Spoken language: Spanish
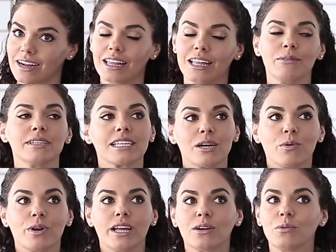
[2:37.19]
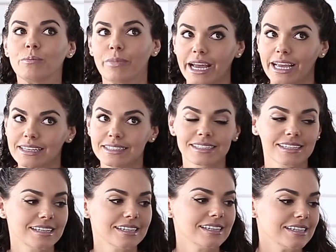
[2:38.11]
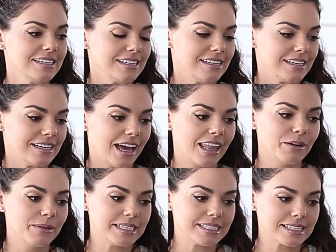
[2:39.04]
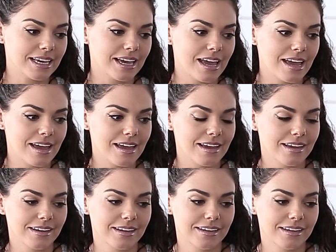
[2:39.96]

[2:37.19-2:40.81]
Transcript: cada vez que voy a algún país, cada vez que